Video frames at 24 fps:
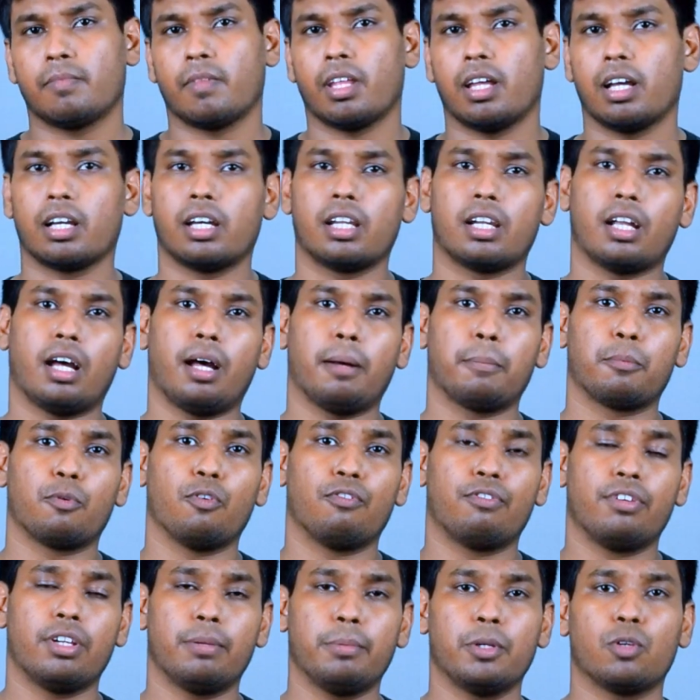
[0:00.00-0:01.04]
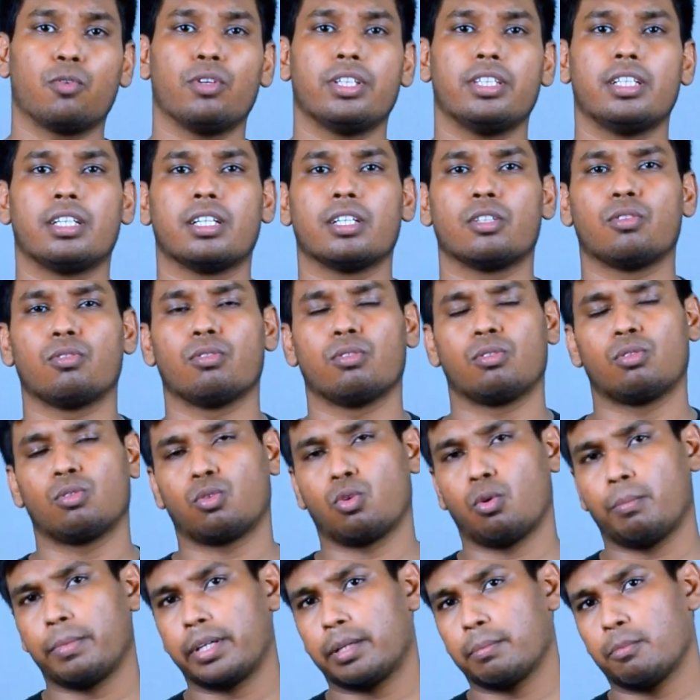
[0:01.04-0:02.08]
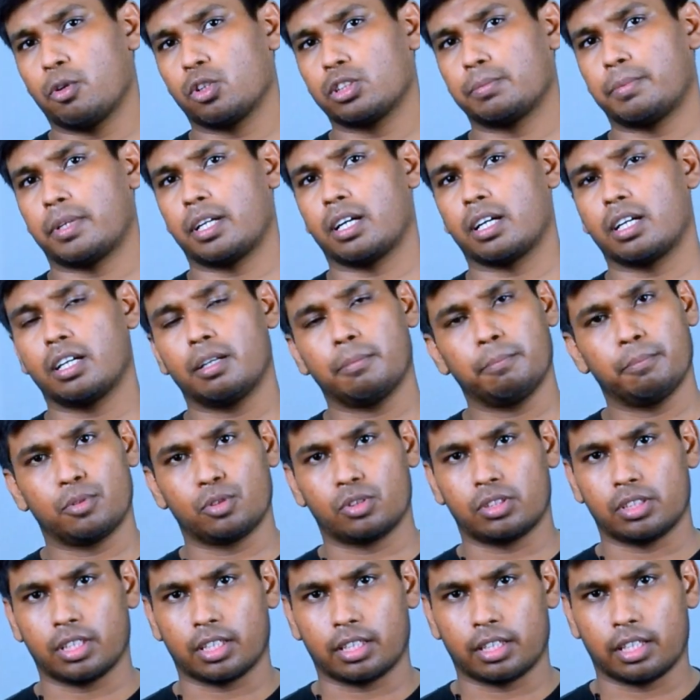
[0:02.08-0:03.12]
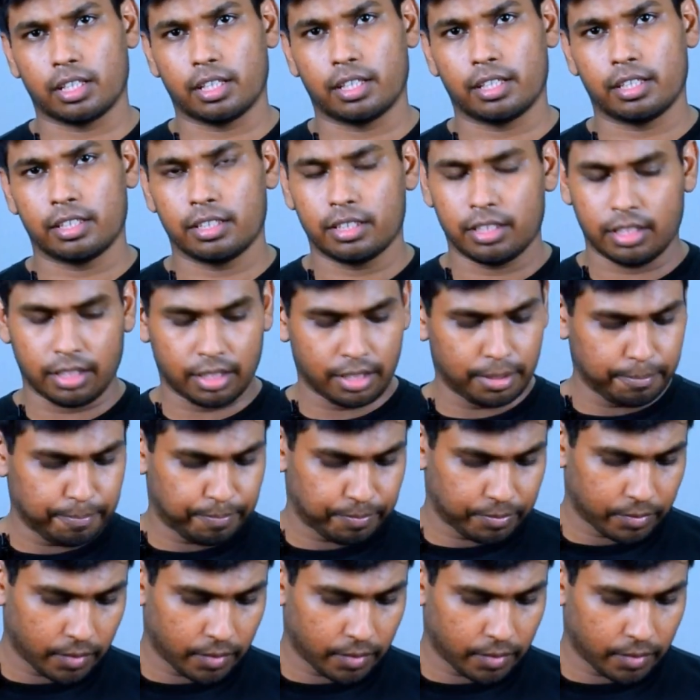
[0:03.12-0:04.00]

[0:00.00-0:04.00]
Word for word: अगर आपको फिर भी कोई दिक्कत हो तो कमेंट बॉक्स पर आकर पूछ सकते हैं ठीक है